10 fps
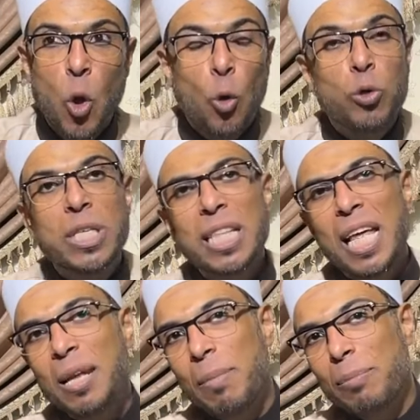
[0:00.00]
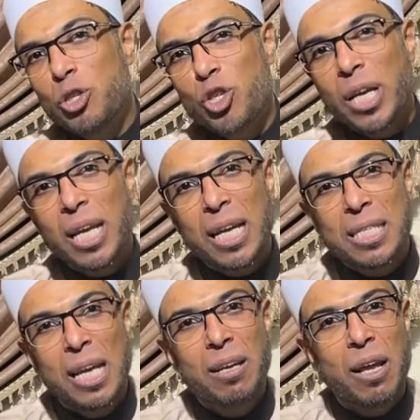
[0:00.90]
وسيدنا الإمام الشيخ
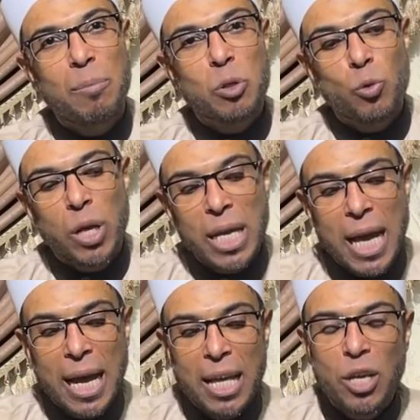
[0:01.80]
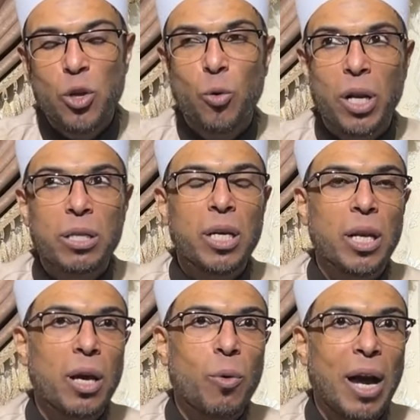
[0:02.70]
الغزالي رحمة الله عليه ورضي
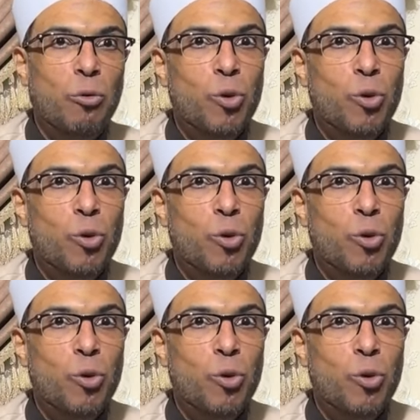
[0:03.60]
الله عنه